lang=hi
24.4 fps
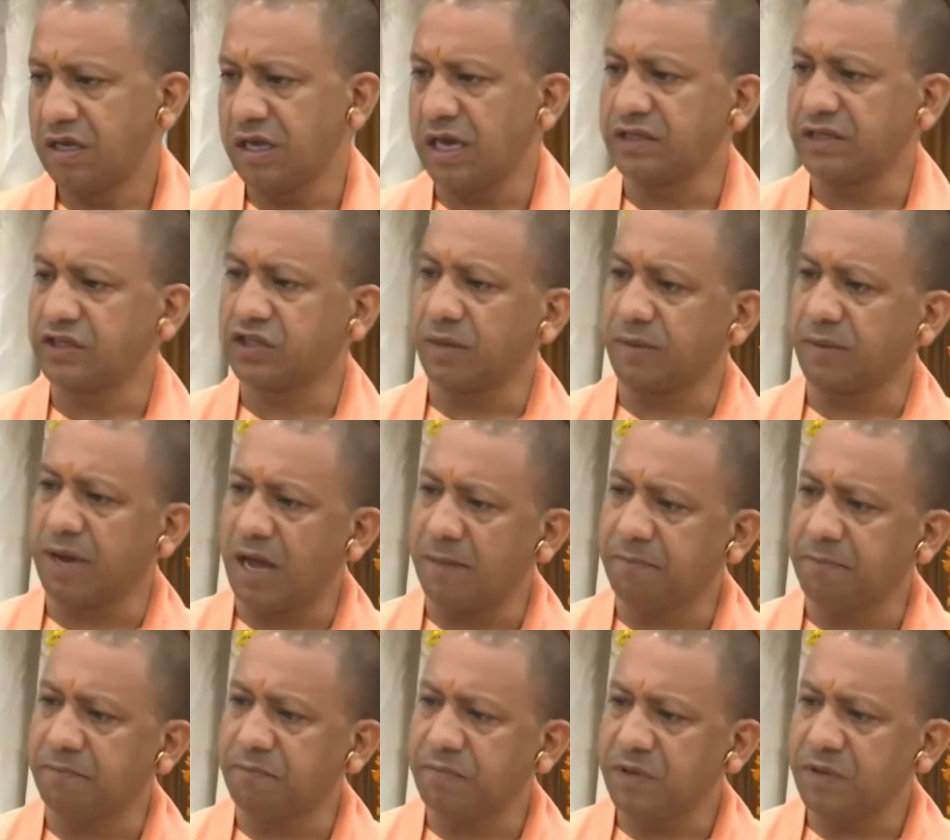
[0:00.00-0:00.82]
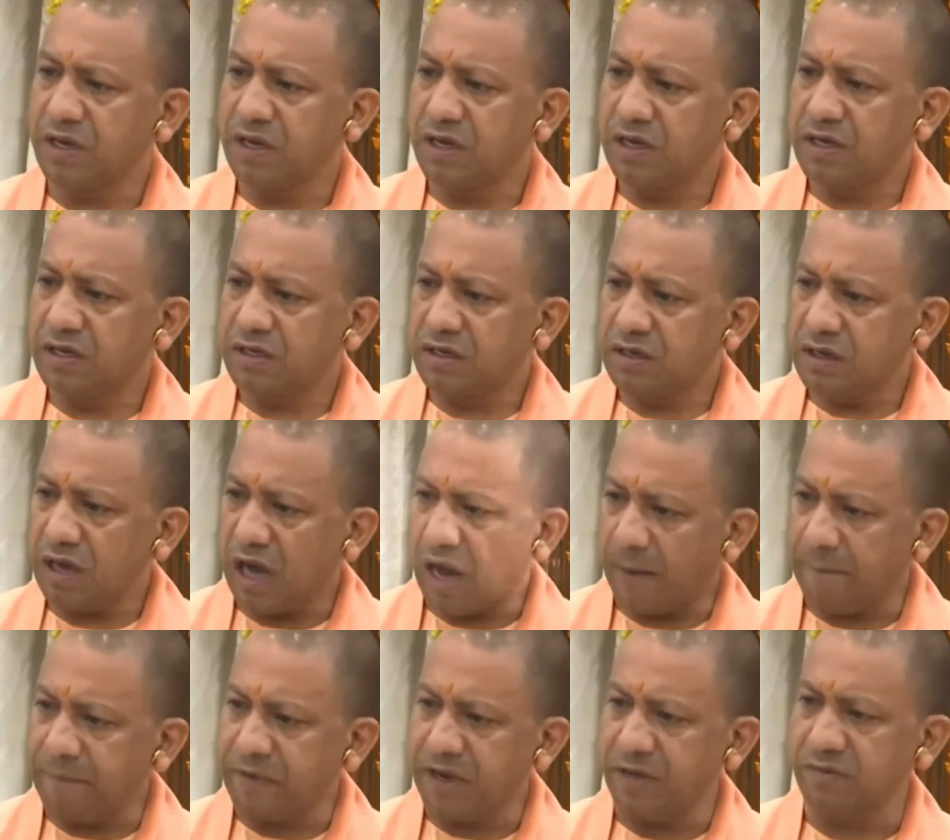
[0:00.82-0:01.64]
या जब आप
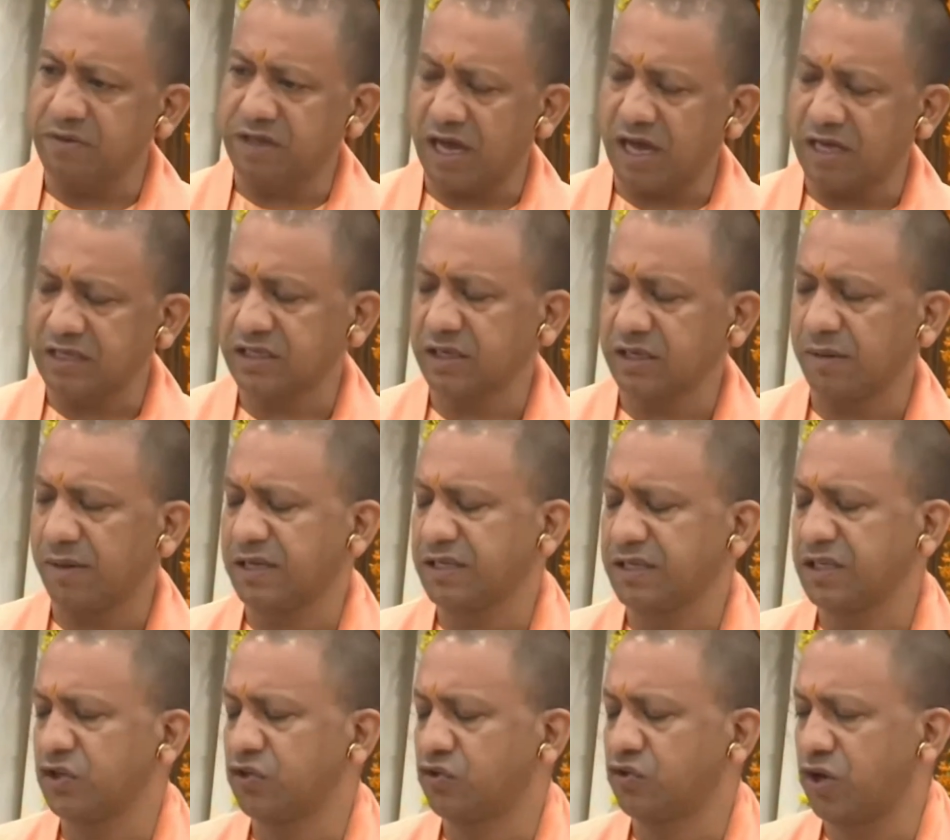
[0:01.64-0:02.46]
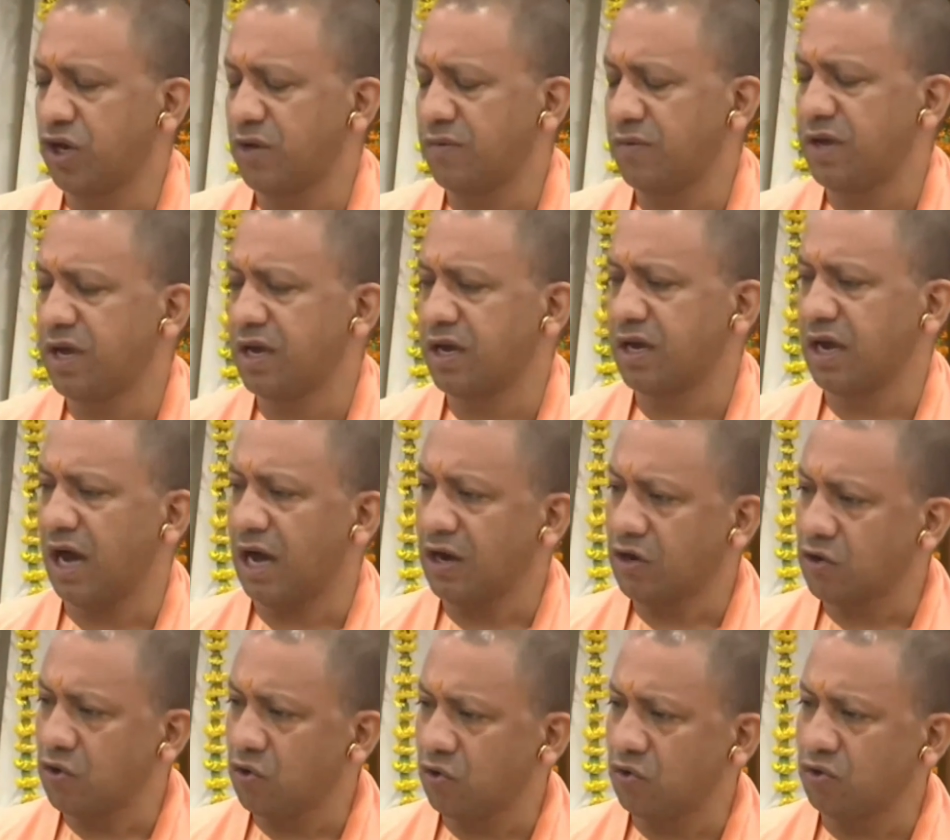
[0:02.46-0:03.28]
अपनी विधानसभा से जुड़े हुए
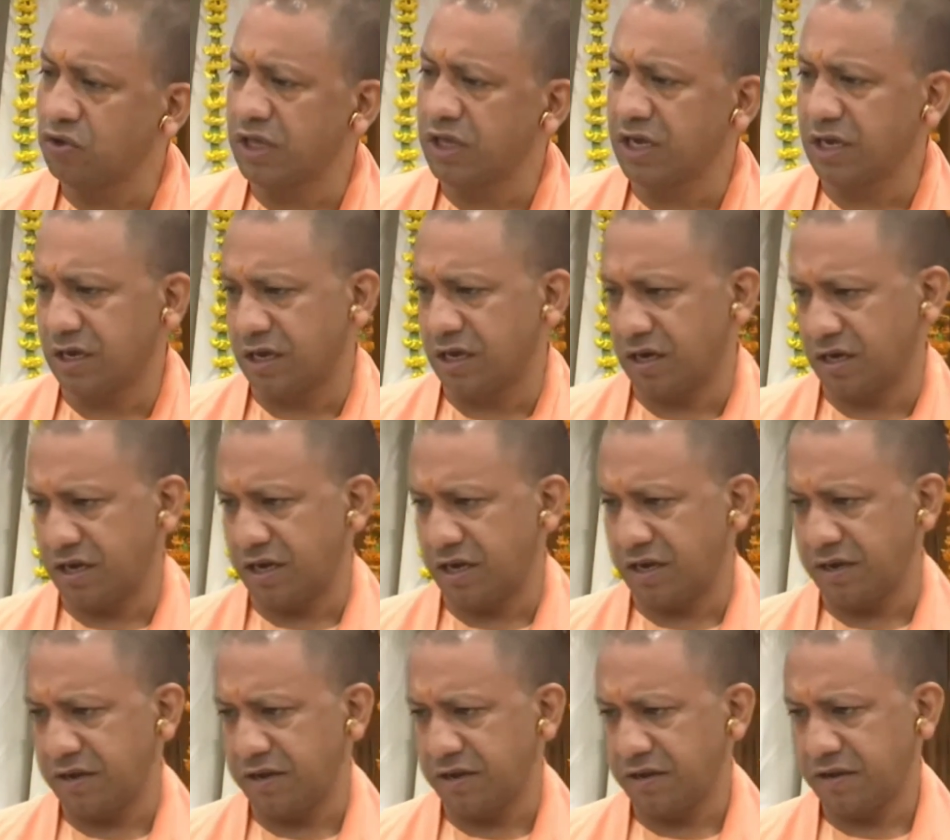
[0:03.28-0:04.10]
कार्यों को देख करके